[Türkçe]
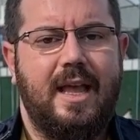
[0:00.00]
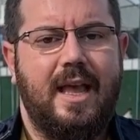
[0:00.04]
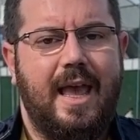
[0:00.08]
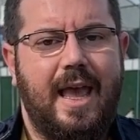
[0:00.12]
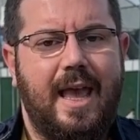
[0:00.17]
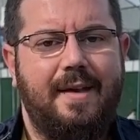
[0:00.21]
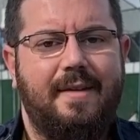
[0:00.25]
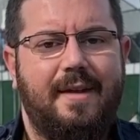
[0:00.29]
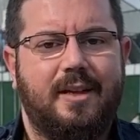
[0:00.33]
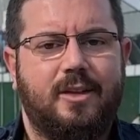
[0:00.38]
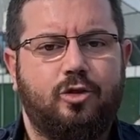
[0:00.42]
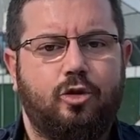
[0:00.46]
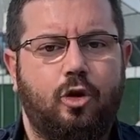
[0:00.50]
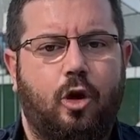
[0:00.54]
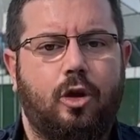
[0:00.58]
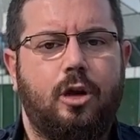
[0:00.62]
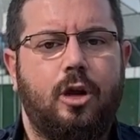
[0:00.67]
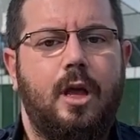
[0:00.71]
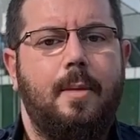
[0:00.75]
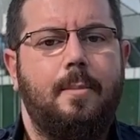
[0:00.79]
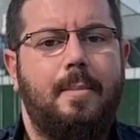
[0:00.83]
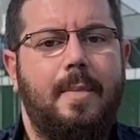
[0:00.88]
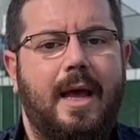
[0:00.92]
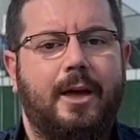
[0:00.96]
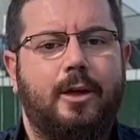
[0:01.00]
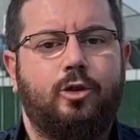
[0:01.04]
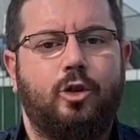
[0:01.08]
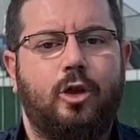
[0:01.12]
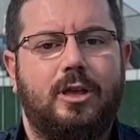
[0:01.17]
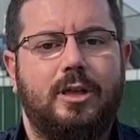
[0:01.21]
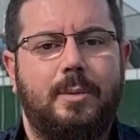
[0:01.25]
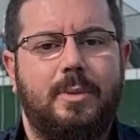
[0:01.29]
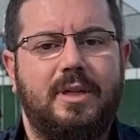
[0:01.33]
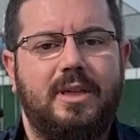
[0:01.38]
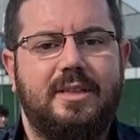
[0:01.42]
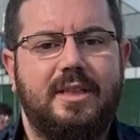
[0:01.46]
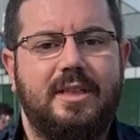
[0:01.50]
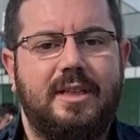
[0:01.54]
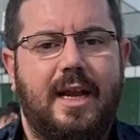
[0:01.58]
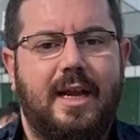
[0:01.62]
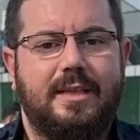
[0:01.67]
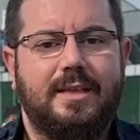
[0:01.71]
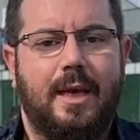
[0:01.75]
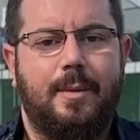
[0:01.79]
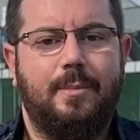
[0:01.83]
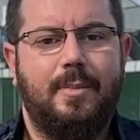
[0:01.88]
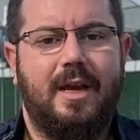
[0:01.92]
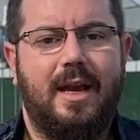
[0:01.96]
Evet zor. Belki şu anda beni
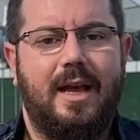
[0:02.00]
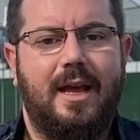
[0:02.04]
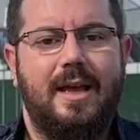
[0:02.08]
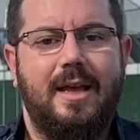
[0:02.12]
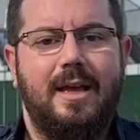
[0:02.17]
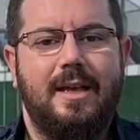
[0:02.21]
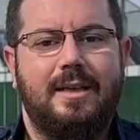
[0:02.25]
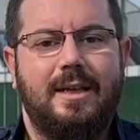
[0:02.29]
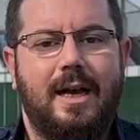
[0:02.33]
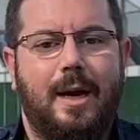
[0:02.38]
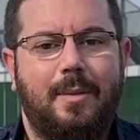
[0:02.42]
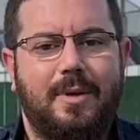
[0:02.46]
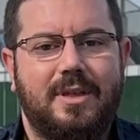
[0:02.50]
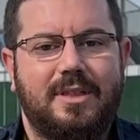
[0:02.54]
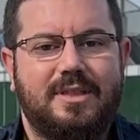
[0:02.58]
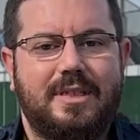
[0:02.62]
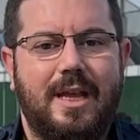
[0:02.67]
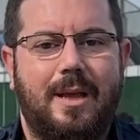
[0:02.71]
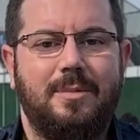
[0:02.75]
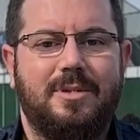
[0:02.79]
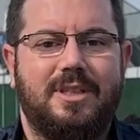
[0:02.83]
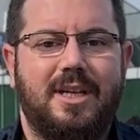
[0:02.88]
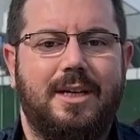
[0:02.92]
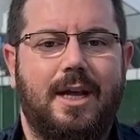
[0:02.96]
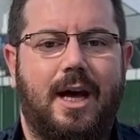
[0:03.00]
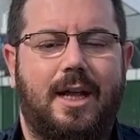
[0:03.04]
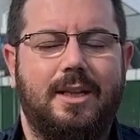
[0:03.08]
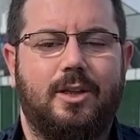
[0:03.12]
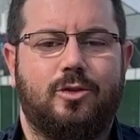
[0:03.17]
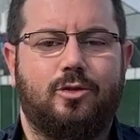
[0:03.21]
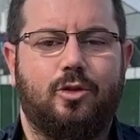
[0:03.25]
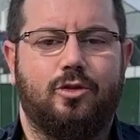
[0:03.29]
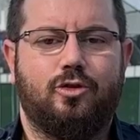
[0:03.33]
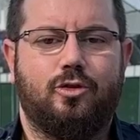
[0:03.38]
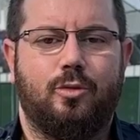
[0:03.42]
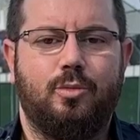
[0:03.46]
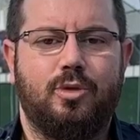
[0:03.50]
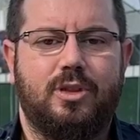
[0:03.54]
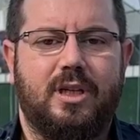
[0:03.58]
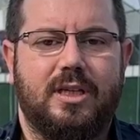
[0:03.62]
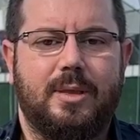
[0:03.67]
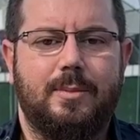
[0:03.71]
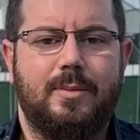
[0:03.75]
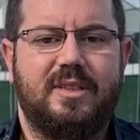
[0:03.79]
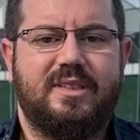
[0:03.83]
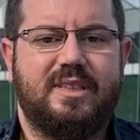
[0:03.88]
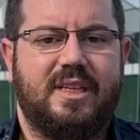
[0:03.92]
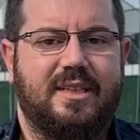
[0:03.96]
dinlerken bile ya Barış sen bize ne anlatıyorsun bu
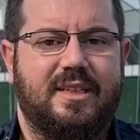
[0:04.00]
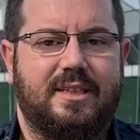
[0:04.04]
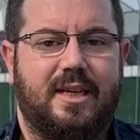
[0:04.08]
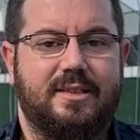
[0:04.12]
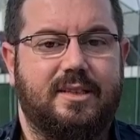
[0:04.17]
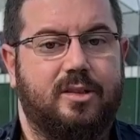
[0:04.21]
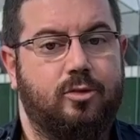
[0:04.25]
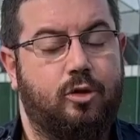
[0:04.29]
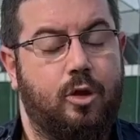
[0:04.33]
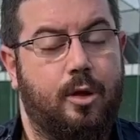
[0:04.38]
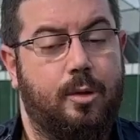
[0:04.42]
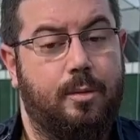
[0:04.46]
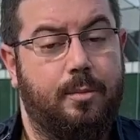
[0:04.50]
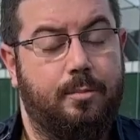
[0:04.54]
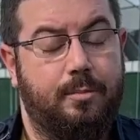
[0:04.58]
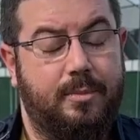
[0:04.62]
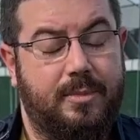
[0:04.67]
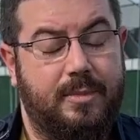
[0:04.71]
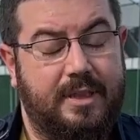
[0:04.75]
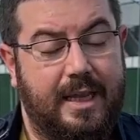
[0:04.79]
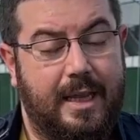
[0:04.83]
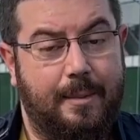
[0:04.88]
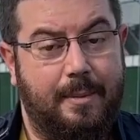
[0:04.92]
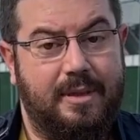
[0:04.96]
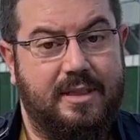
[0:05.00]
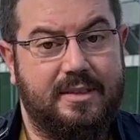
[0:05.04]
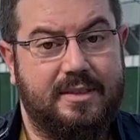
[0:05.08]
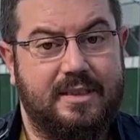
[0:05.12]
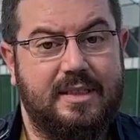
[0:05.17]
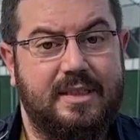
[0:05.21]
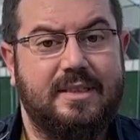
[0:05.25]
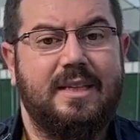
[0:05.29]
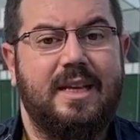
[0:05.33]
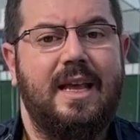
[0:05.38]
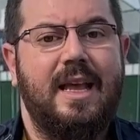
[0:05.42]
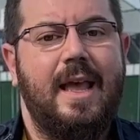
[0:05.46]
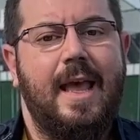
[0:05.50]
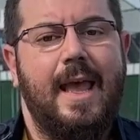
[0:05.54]
takım nasıl kazansın diyor, diyebilirsiniz.